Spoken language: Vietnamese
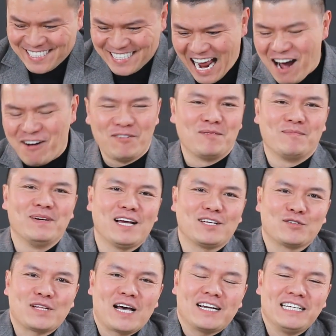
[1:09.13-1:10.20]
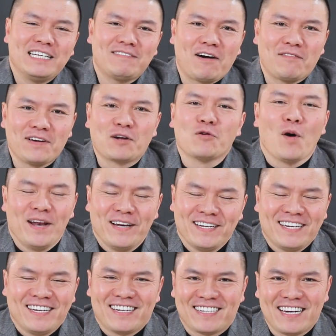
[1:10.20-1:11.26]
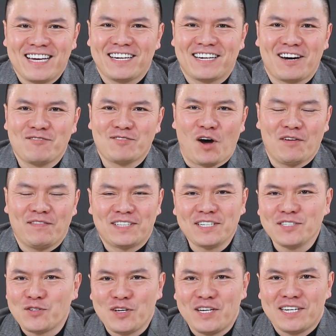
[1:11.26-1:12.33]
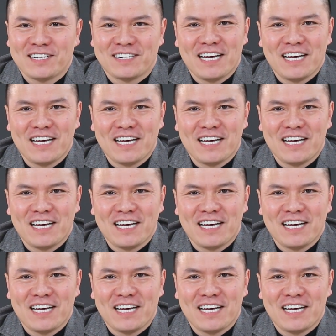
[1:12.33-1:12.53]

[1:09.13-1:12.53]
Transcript: Nào, bây giờ chúng ta đi vào việc luôn. Đây không nói về tư duy,